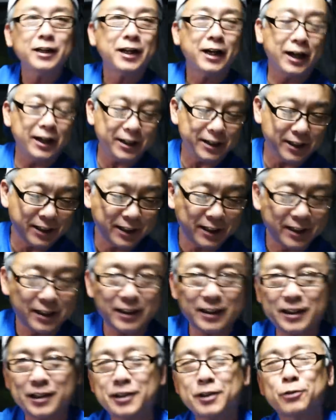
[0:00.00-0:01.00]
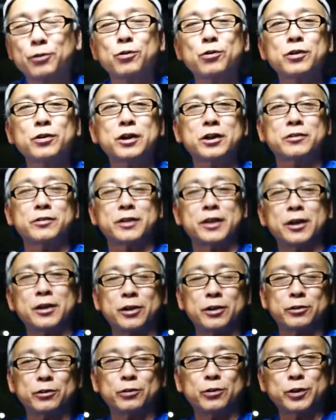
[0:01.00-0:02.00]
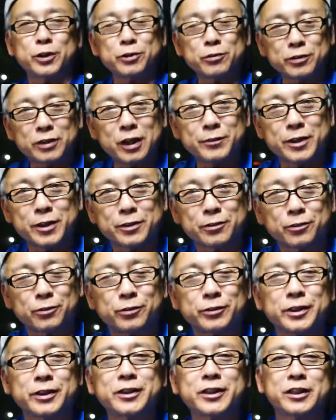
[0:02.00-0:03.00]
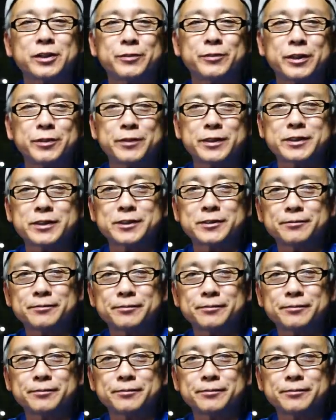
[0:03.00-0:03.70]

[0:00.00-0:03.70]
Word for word: はい、えー、で、ここからはね、えっ、ー、と、俺のカメラのコーナーになってまいります。